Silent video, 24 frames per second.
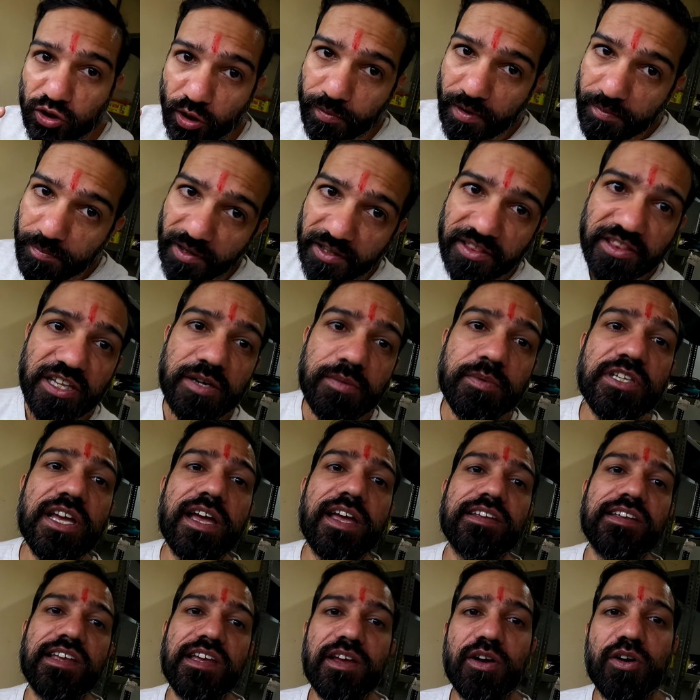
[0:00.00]
तो अभी मंदिर भी
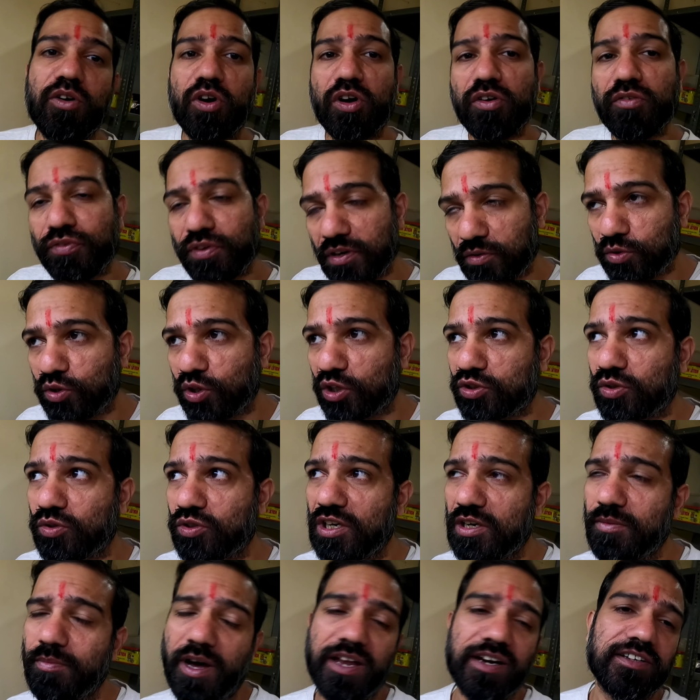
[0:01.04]
जाएंगे और फिर उधर से
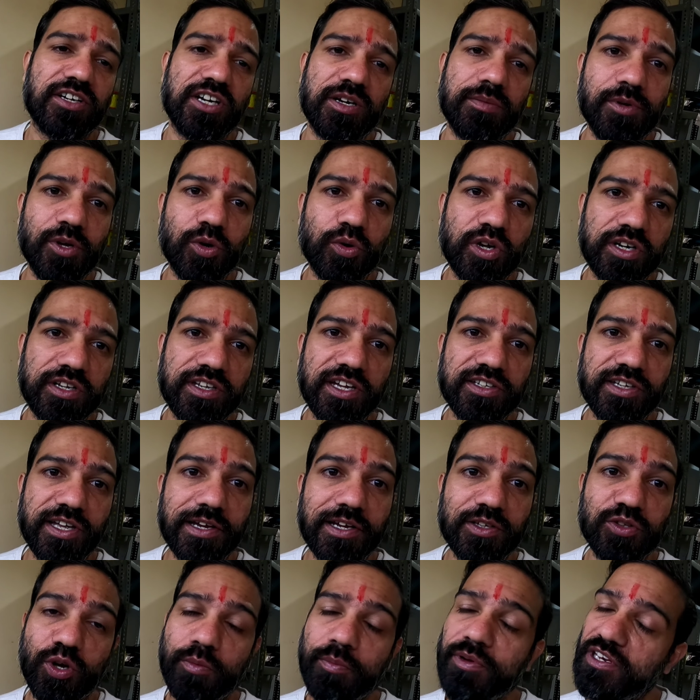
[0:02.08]
उधर ही मार्केट भी होकर के आ
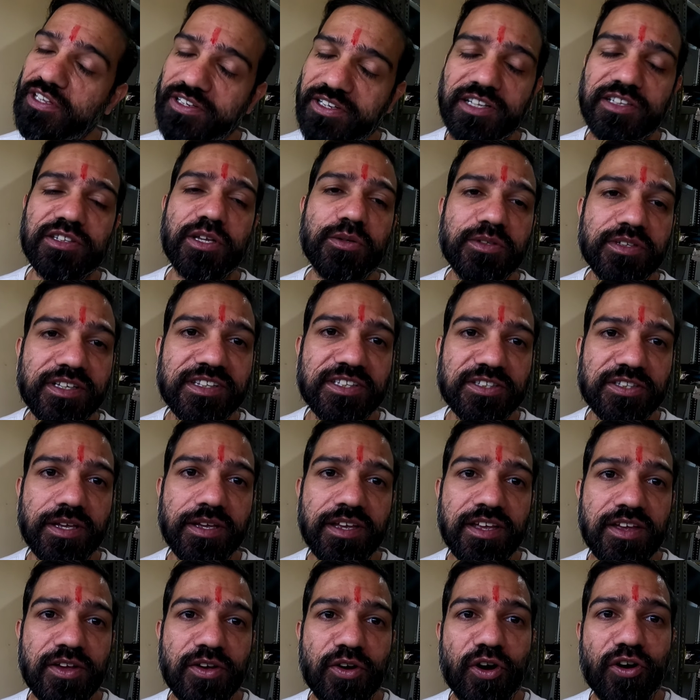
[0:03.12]
जाएंगे तो अभी निकलता हूँ जल्दी से
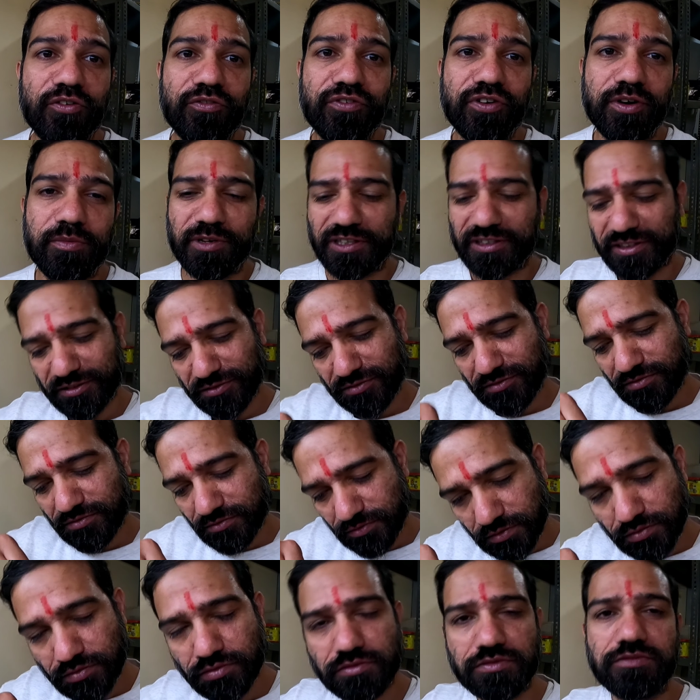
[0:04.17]
और फिर मिलता हूँ
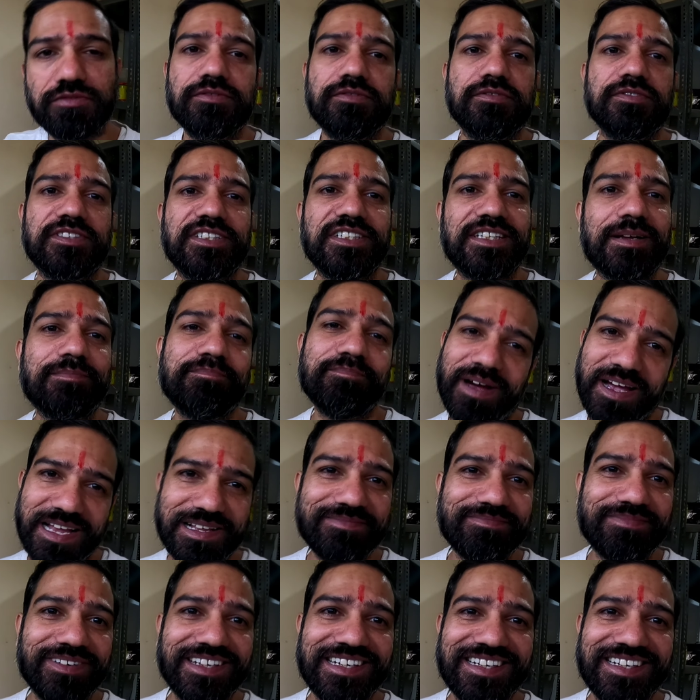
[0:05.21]
घूँ घूँ सीधा बाइक